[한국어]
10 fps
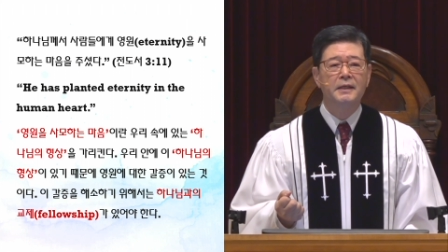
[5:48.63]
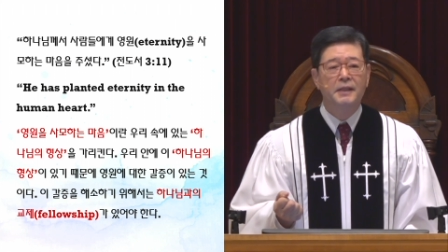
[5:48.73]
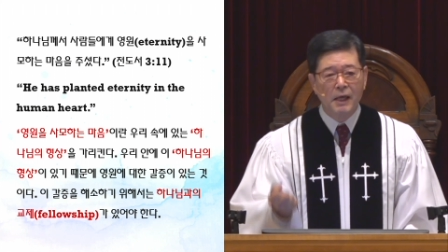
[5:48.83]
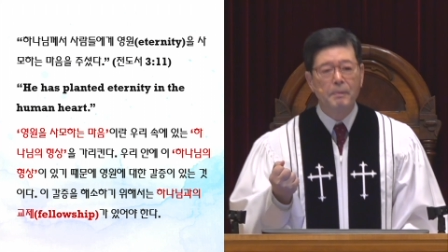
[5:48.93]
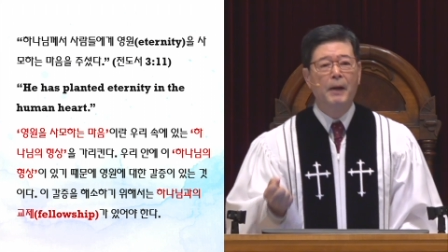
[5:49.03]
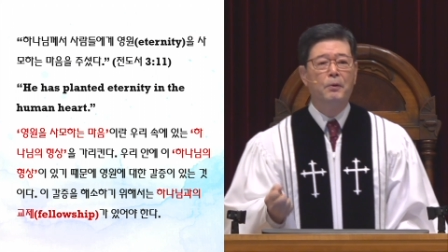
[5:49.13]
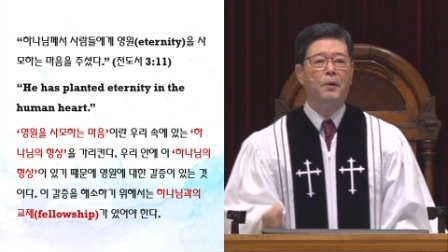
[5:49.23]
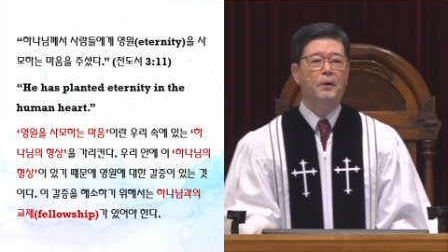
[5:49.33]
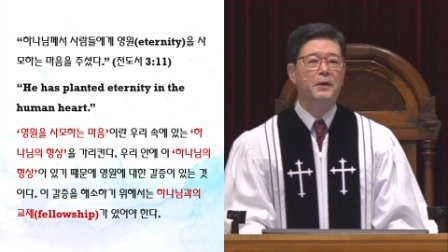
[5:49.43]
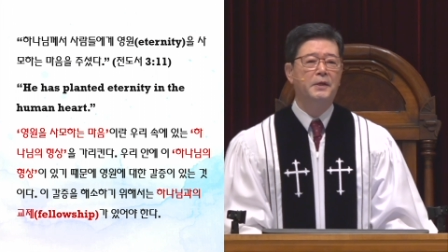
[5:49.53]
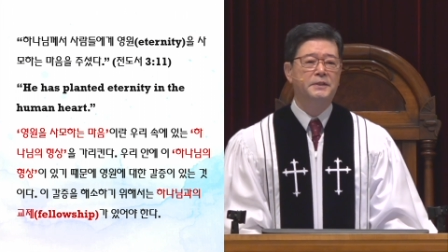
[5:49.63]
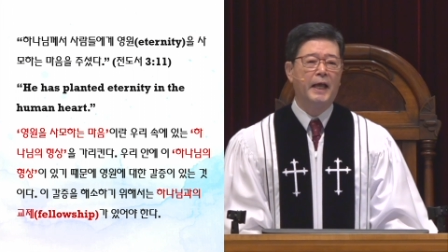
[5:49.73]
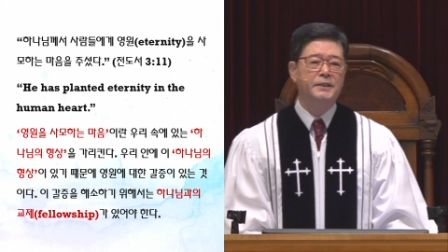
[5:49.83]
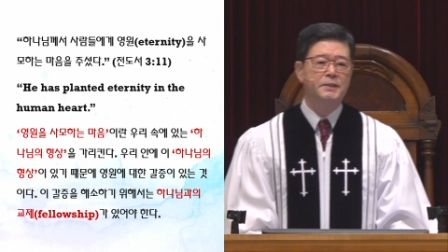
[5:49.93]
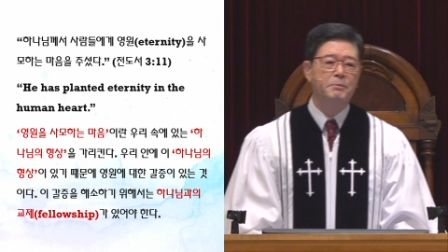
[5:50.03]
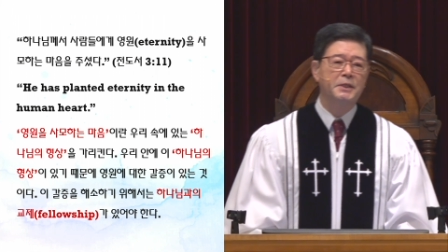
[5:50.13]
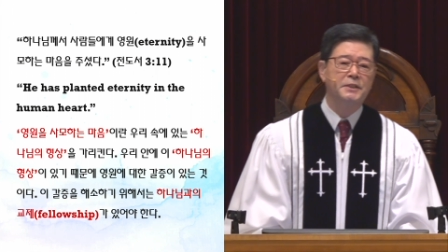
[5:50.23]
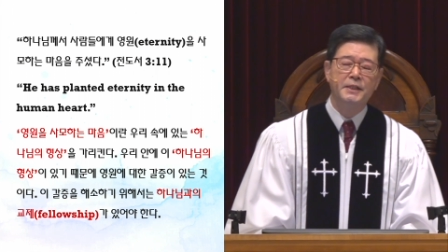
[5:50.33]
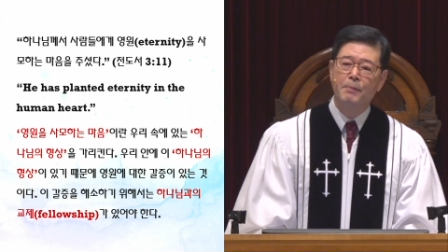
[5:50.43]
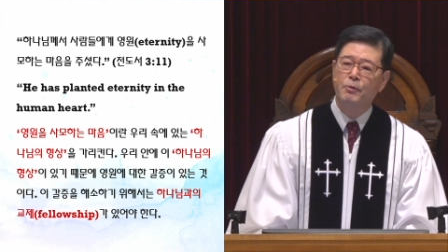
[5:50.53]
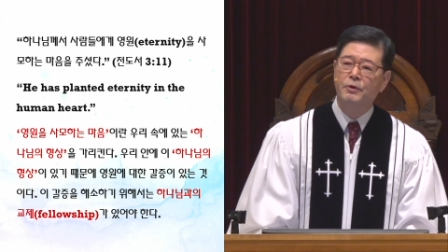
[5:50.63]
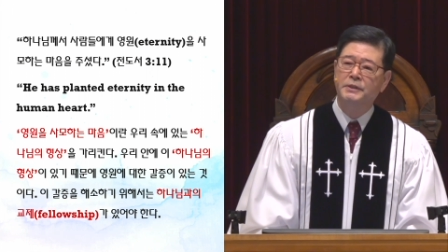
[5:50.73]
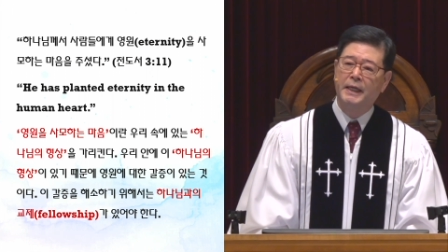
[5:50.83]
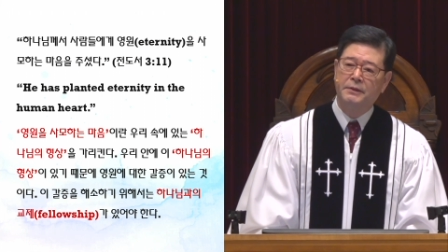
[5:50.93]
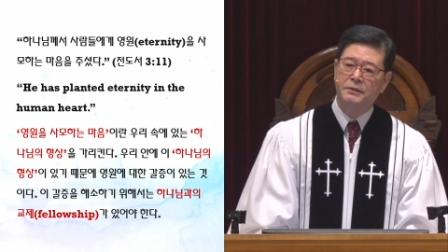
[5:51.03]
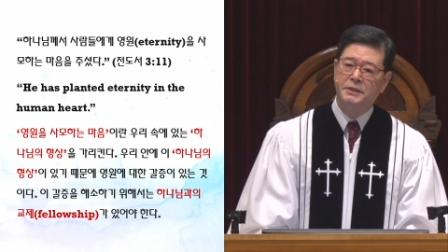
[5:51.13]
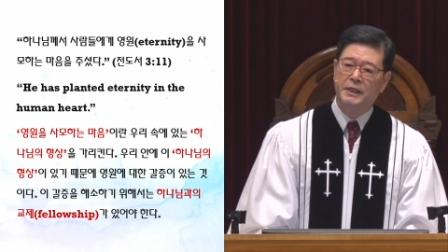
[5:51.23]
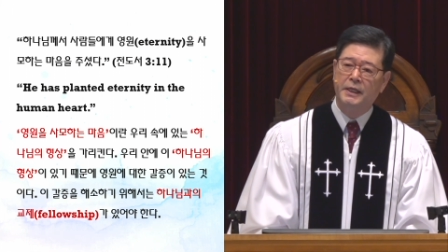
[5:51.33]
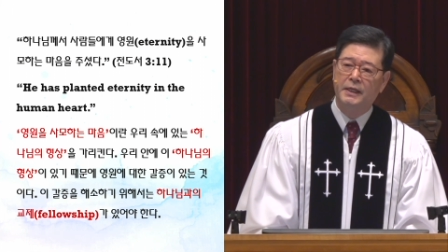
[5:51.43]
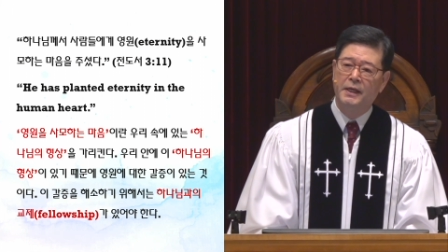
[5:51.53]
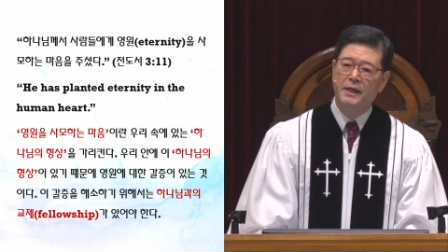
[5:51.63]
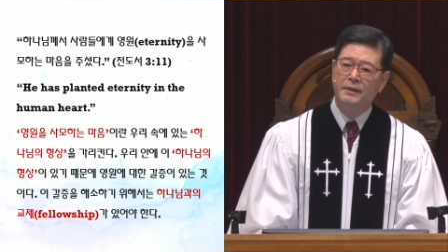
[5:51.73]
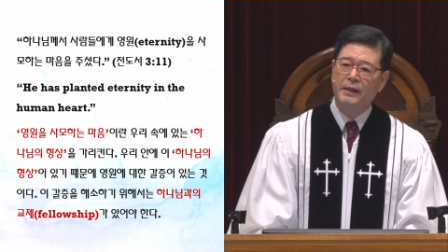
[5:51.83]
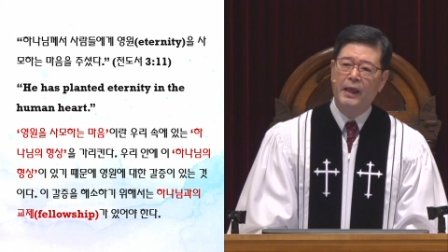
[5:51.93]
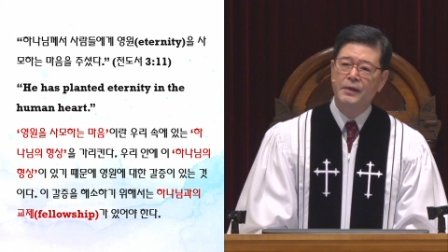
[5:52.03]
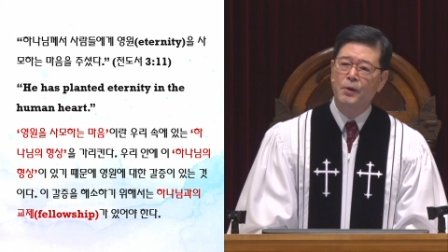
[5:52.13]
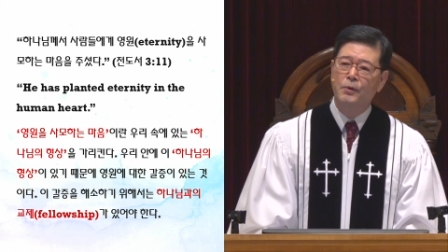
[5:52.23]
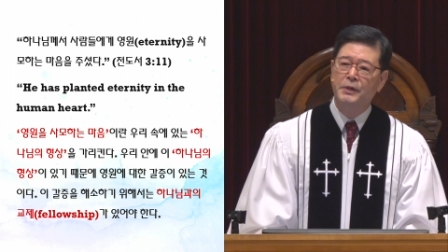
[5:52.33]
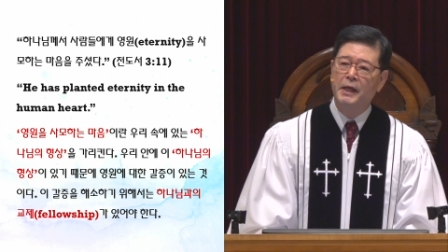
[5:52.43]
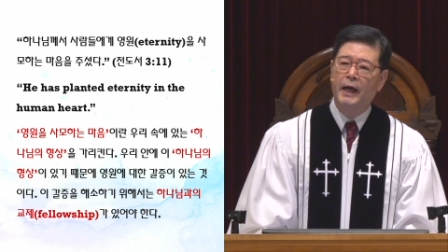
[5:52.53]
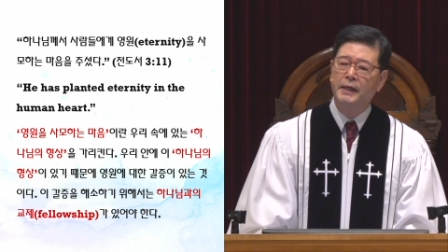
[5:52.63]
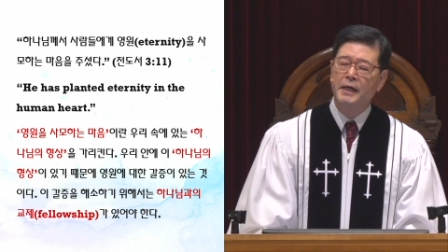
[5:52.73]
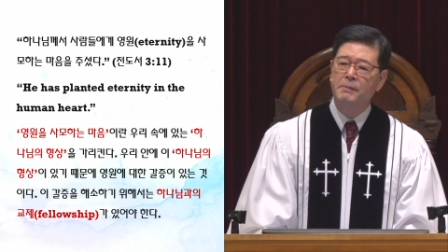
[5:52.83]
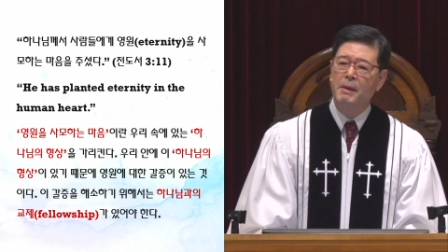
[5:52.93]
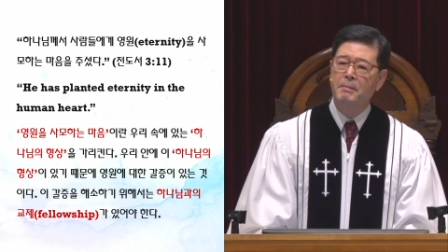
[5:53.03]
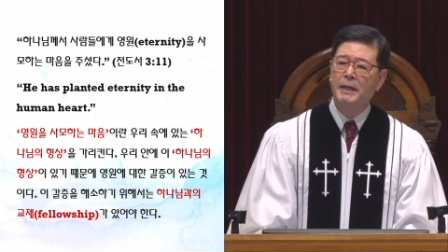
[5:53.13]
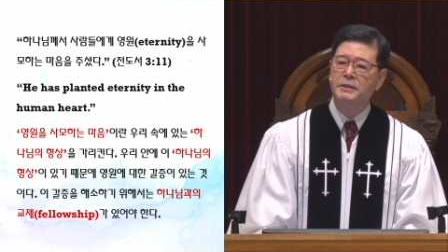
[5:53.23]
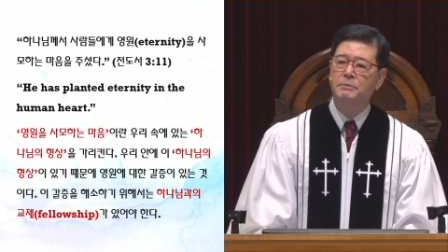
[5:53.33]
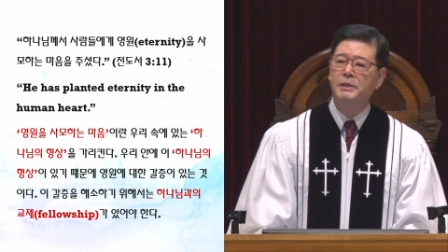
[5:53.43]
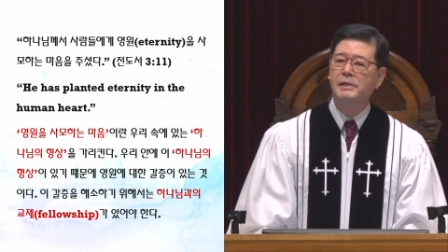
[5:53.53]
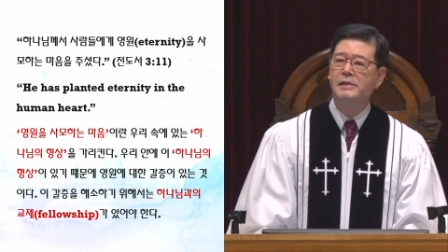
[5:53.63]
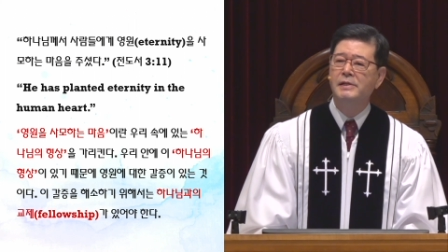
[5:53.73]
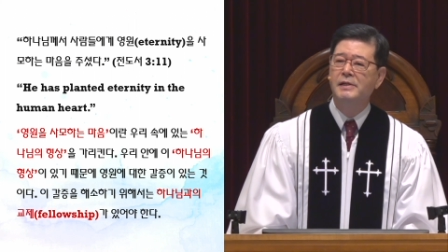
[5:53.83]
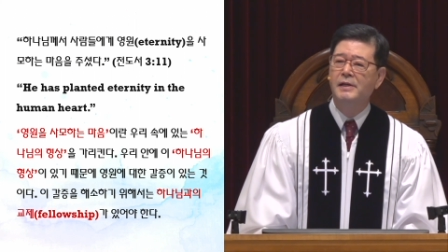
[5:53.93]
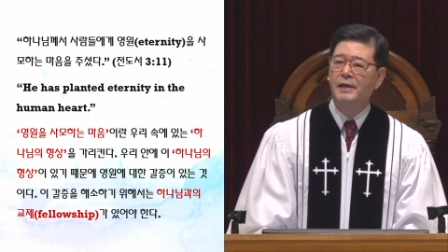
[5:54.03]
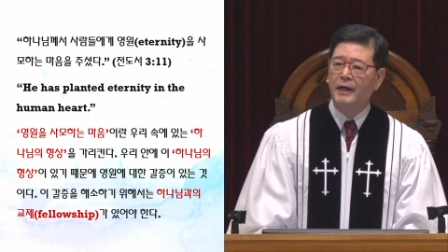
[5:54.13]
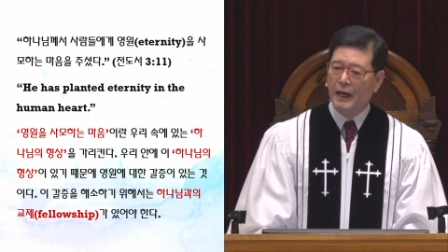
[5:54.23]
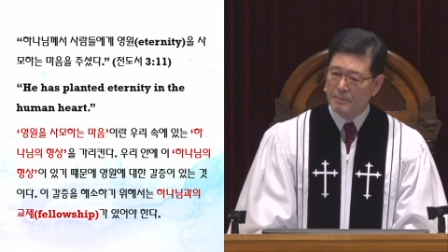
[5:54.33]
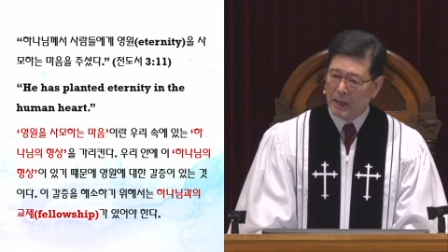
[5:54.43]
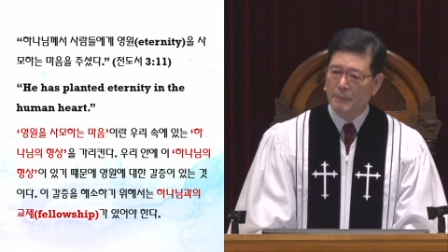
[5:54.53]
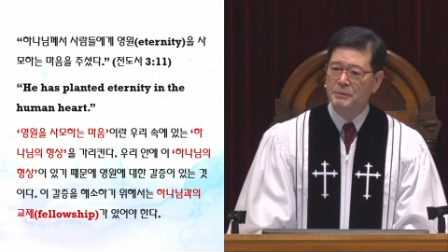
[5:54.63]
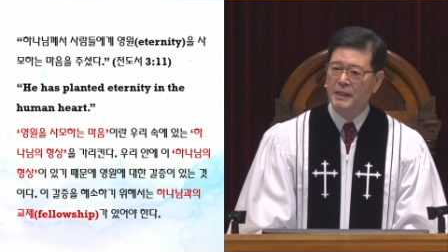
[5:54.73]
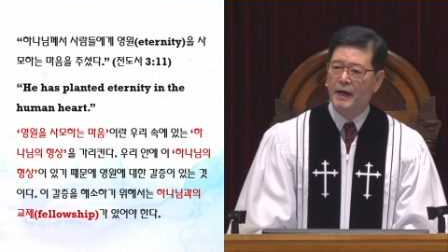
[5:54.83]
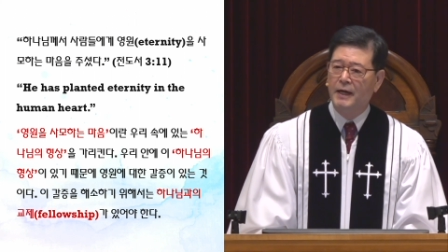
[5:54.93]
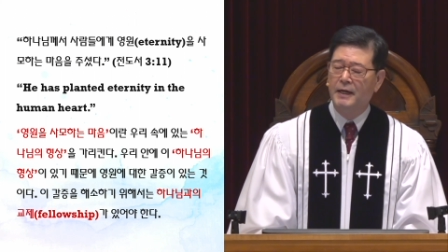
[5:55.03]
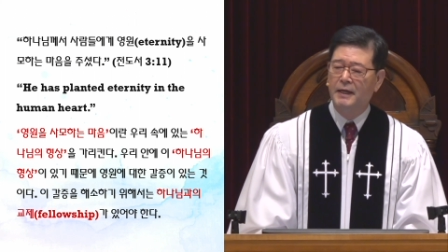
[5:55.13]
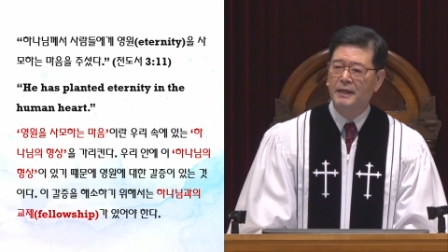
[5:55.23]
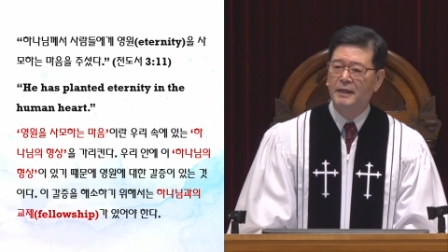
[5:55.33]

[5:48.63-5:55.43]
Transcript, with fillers: 이게 바로 사슴이 시냇물을 찾듯이 내 영혼이 하나님의 말씀을 갈망합니다.